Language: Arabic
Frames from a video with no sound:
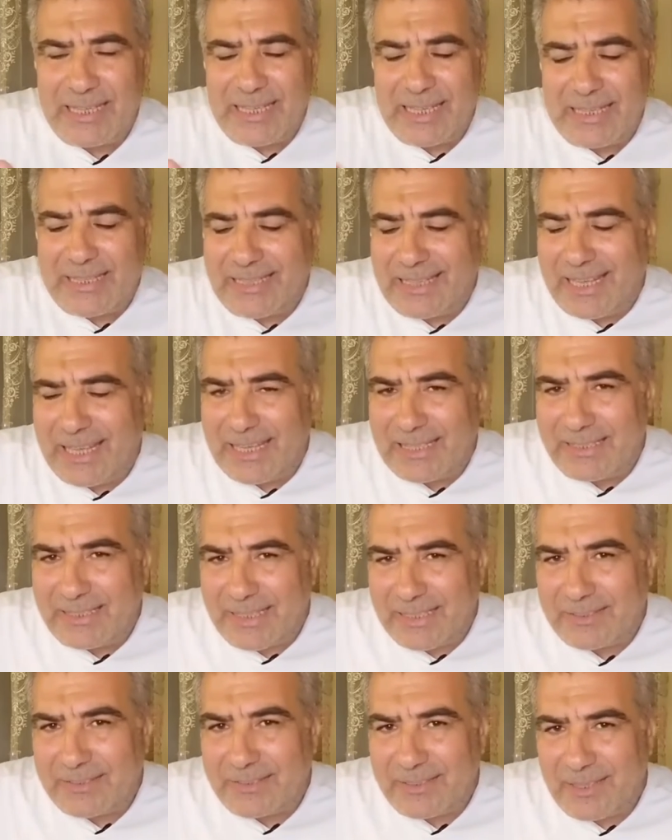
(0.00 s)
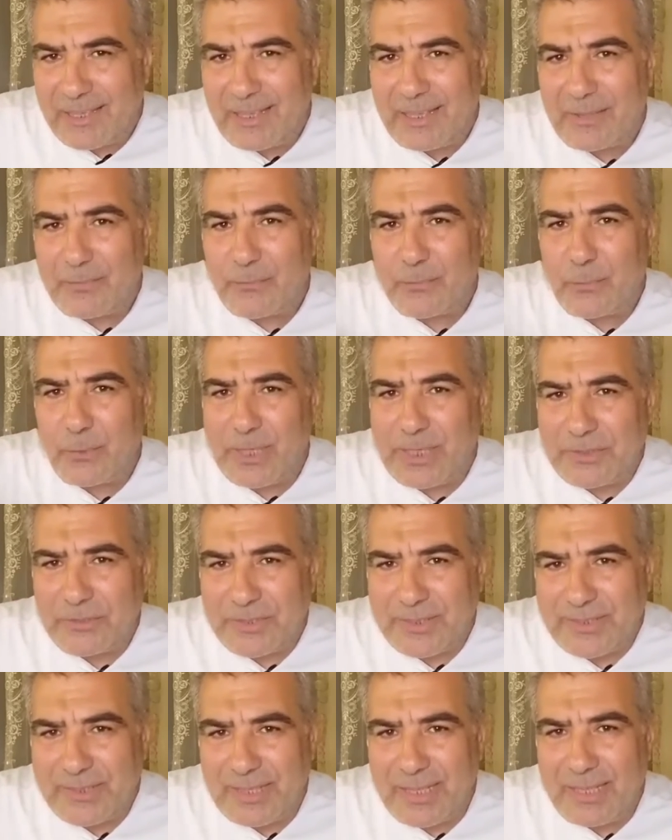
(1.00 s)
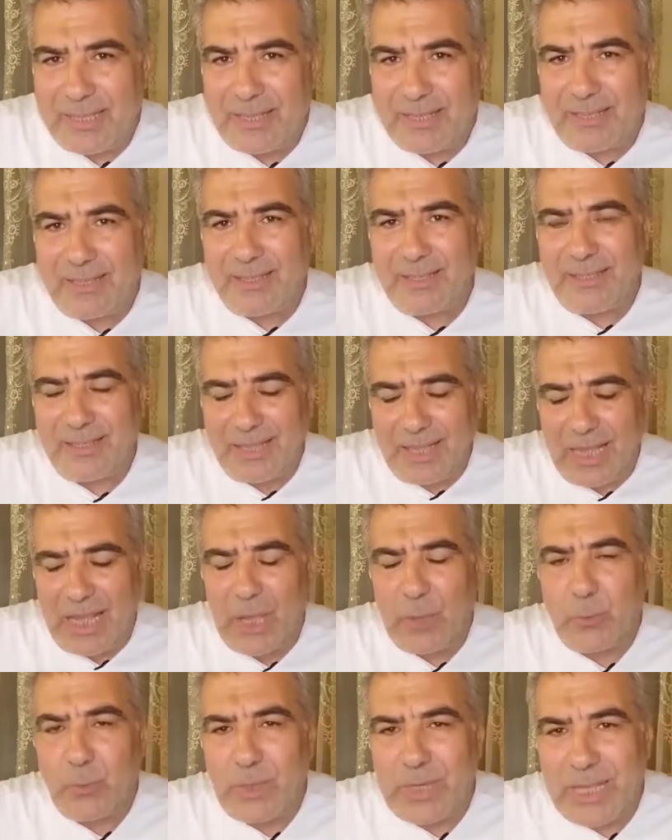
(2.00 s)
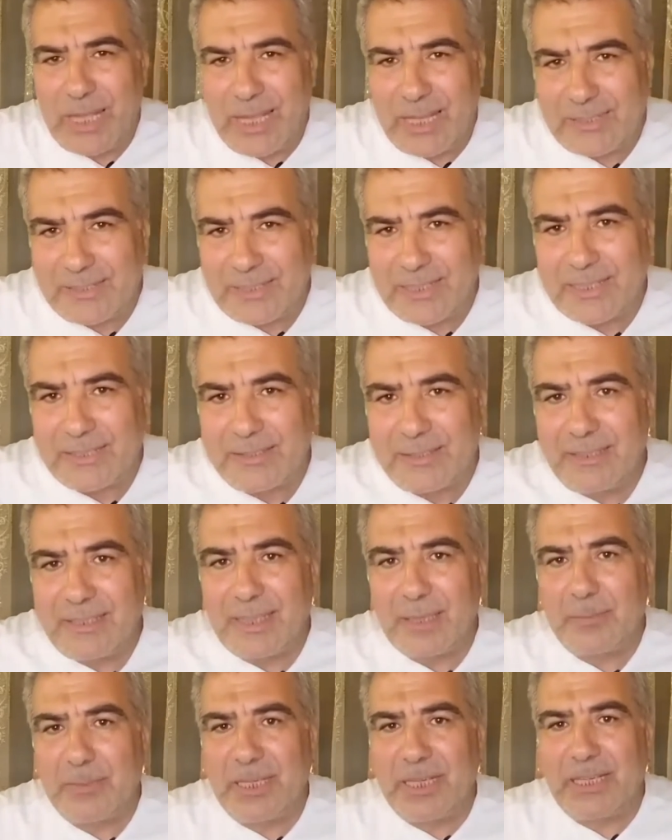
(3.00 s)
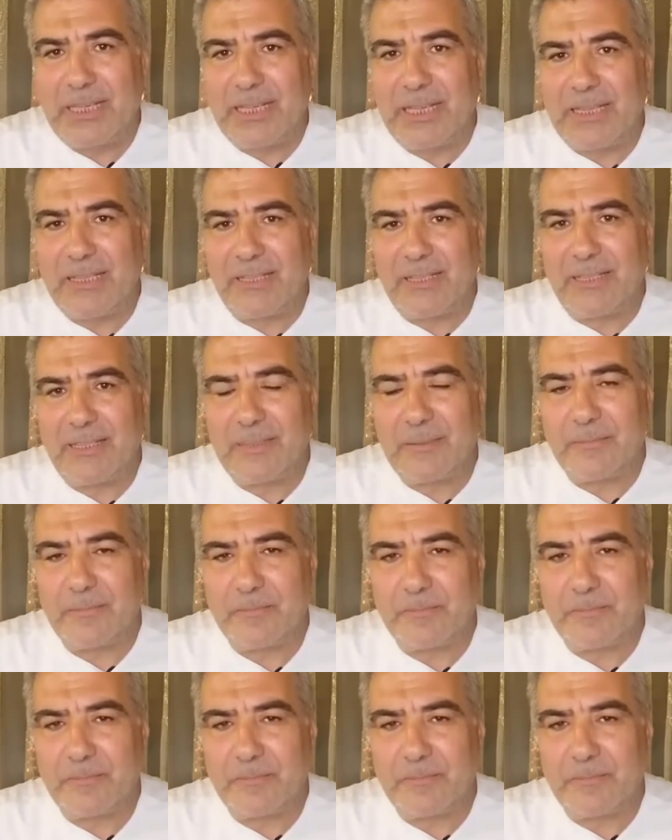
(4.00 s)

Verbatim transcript: الليل أي أطراف وأجزاء أوقات كثيرة من الليل